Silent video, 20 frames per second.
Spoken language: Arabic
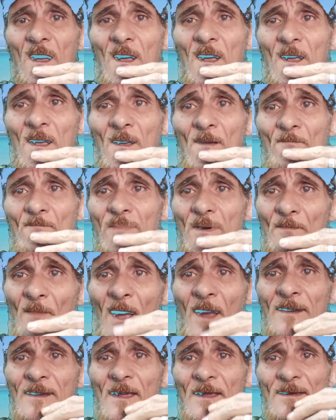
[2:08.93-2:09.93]

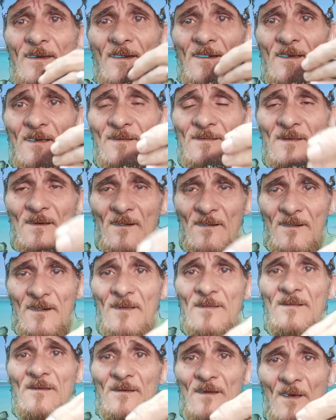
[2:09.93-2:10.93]
بمعنى ان
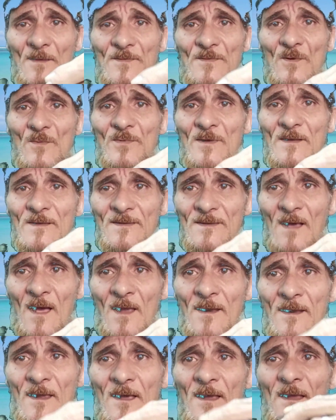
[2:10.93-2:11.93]
الانترنت نفسه
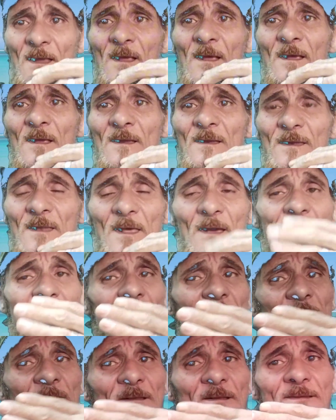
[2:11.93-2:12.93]
بينصحنا لكن
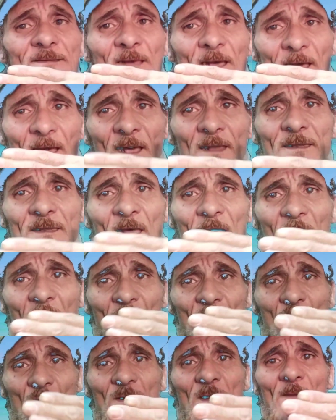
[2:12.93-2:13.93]
شغلنا
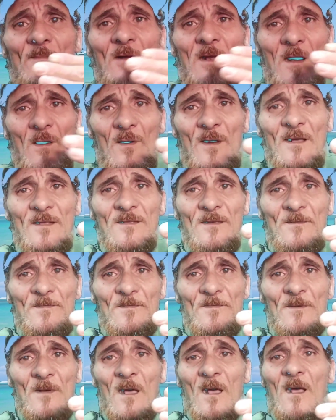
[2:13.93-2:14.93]
عيوننا بالهواتف
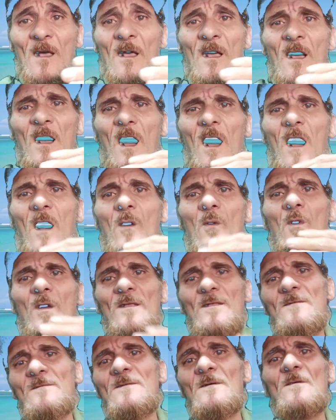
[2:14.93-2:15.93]
عوض
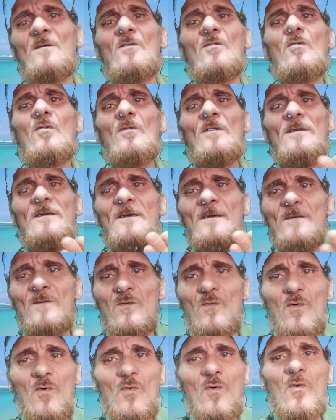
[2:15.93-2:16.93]
رؤية
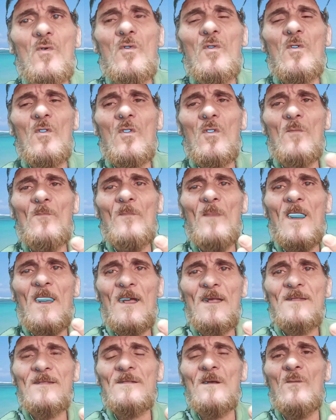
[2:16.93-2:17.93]
وجوه
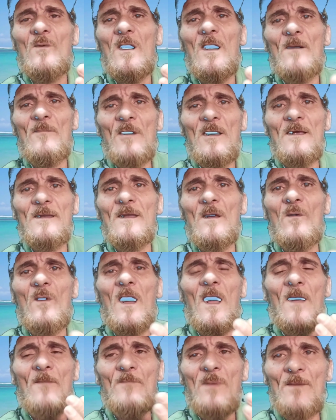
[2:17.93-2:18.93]
أمهاتنا وآبائنا
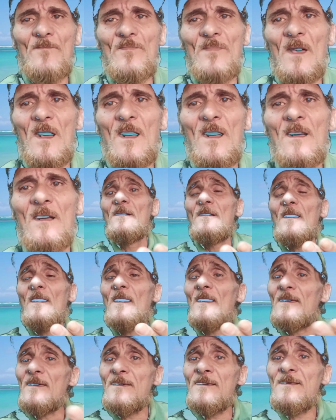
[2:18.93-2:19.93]
وأحبابنا
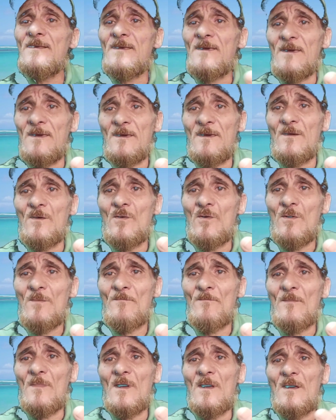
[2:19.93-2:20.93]
هيجي يوم
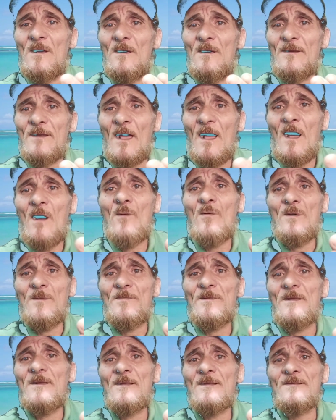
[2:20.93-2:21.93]
آه، نحاول فيه
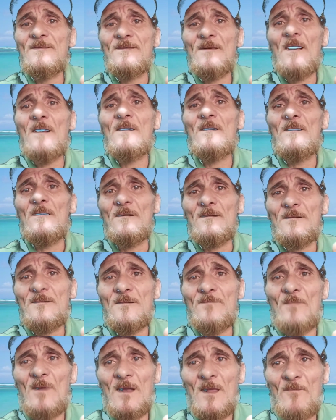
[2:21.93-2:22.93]
نتذكر
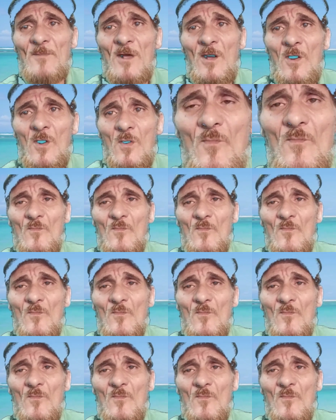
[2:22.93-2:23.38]
ملامحهم